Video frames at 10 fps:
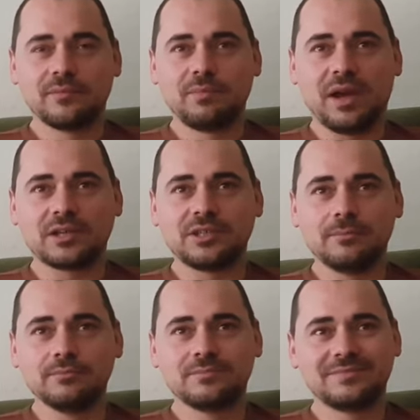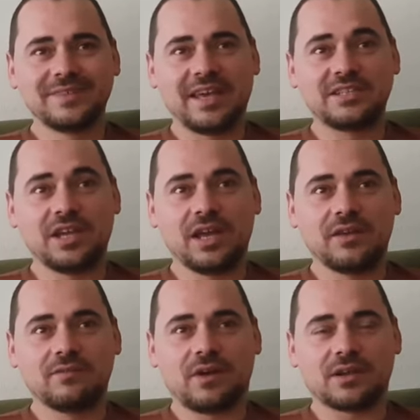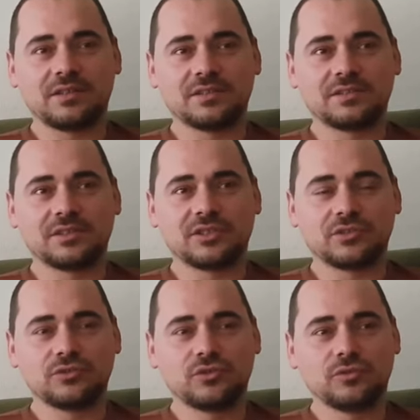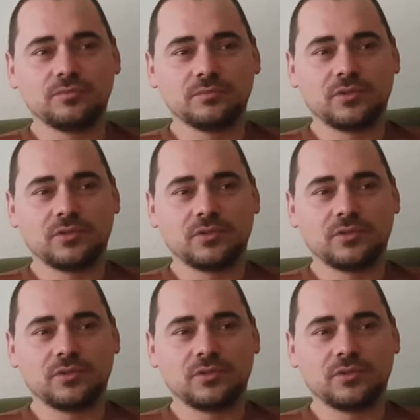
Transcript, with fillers: Bir akşam Gece vardiyasında çalışıyorum.